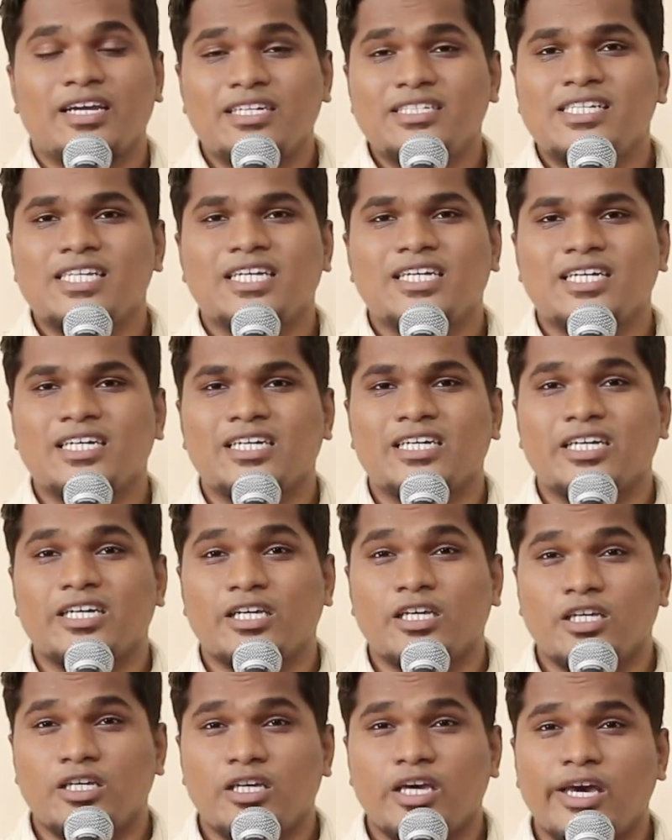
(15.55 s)
இன்றைக்கு
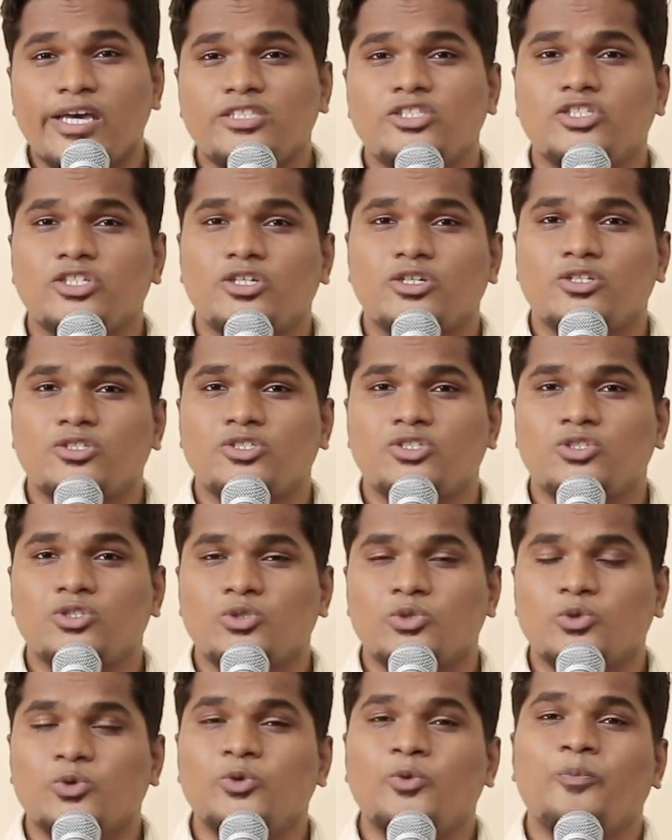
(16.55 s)
இயேசு
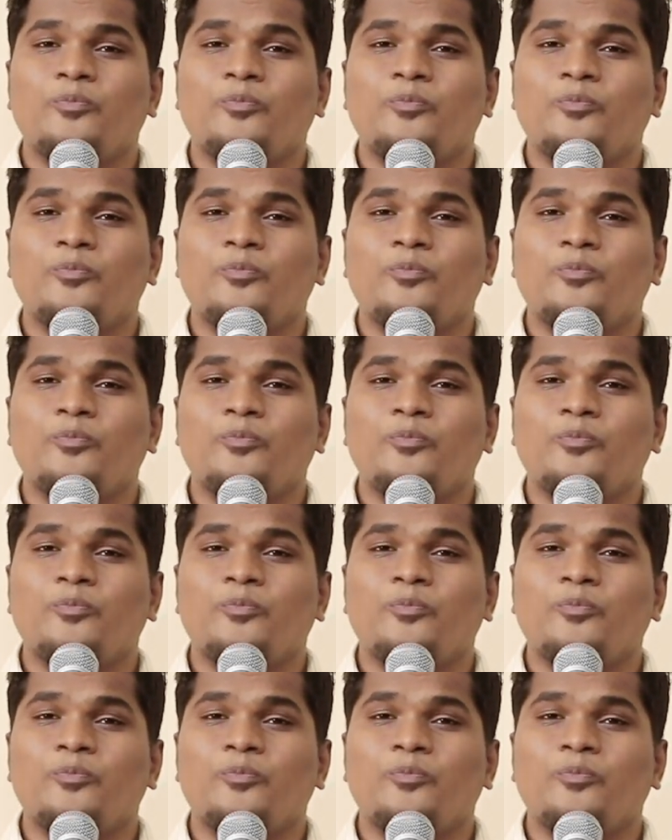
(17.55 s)
கிறிஸ்து